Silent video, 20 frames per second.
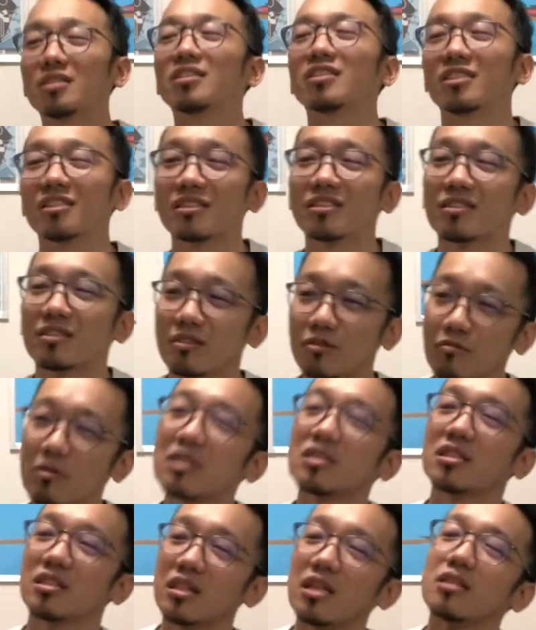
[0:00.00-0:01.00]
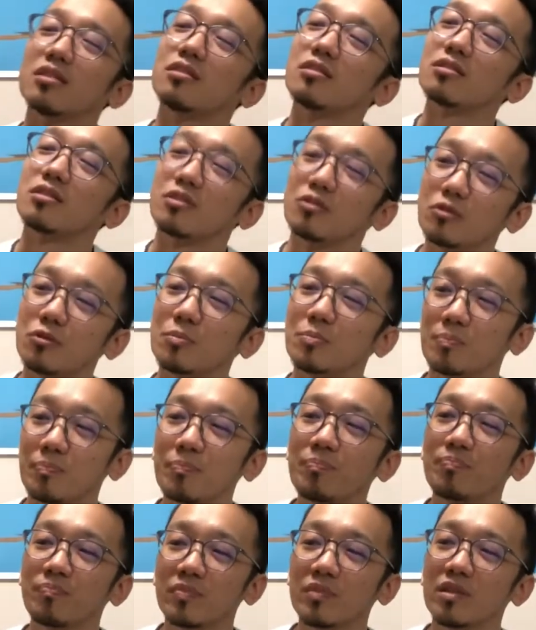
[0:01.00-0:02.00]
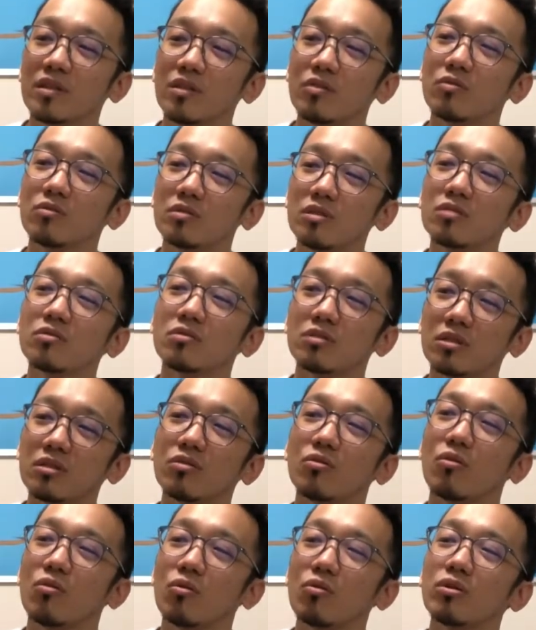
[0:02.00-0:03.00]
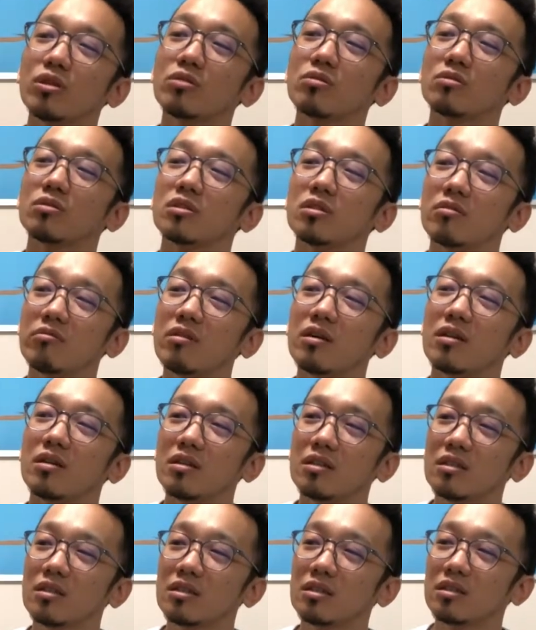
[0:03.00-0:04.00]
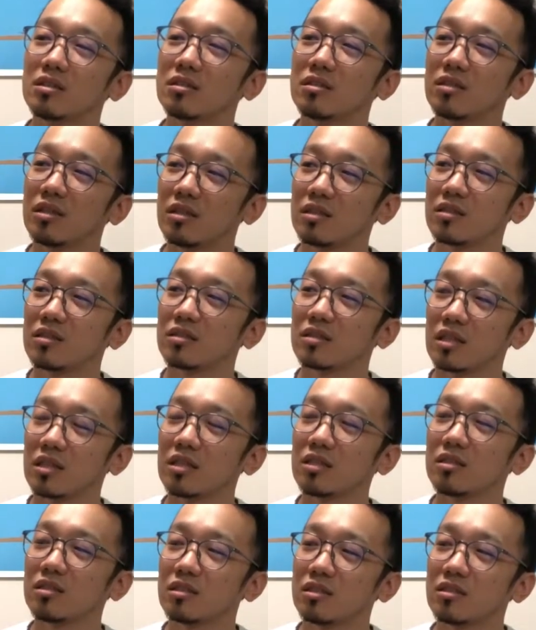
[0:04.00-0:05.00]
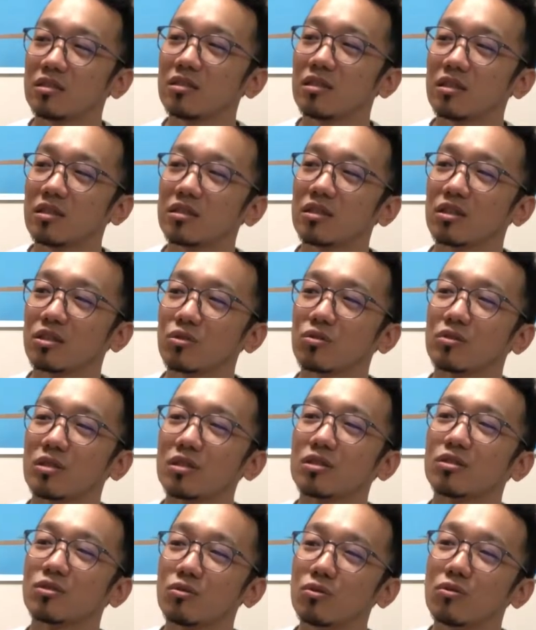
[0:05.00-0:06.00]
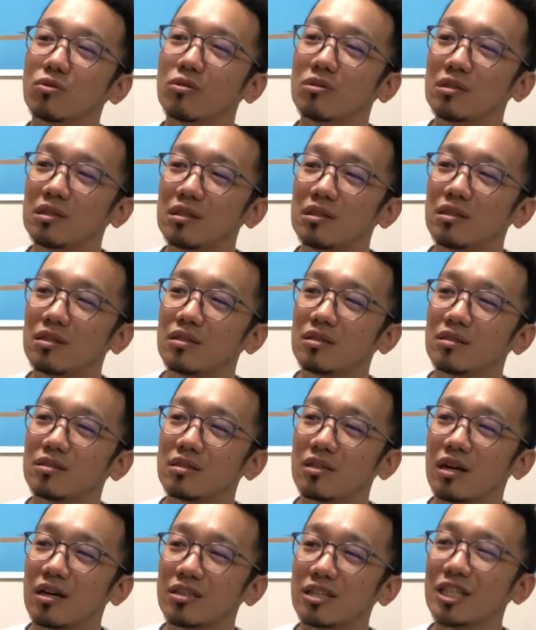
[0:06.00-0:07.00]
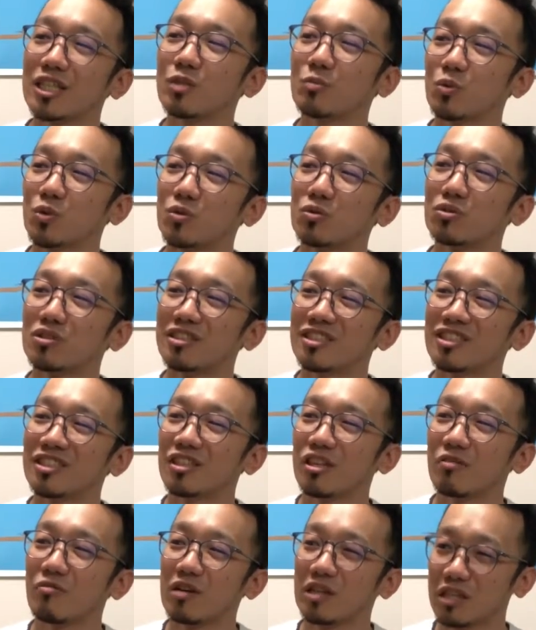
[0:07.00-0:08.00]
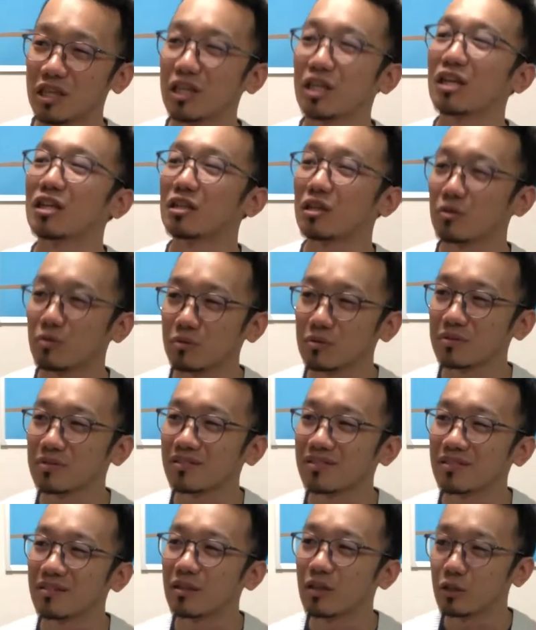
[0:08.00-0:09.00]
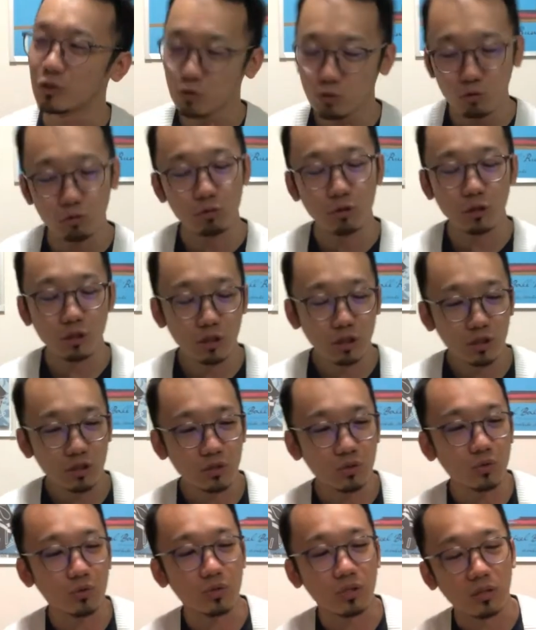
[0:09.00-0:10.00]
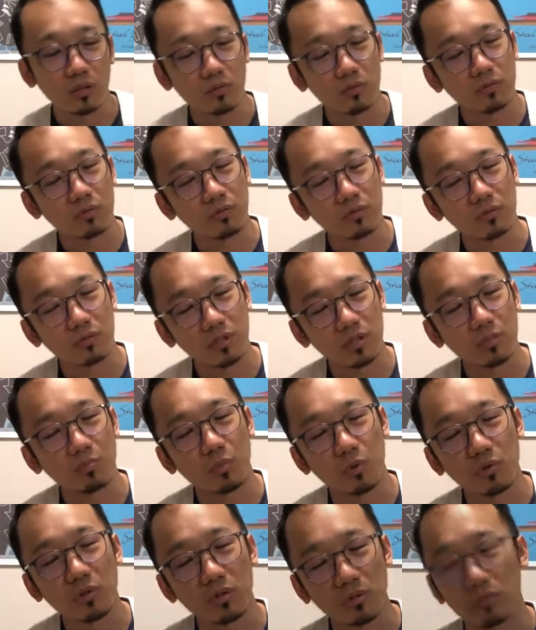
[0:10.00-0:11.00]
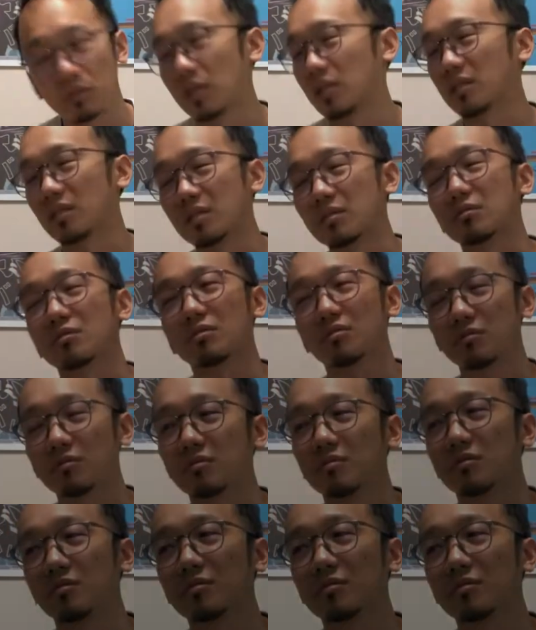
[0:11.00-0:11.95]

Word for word: しはしたんですけど、日本人としての誇りとしては死んで先に死んでいった人たちをなんか亡き者にしてはいけないだろうっていうような風に僕は捉えたんですけど。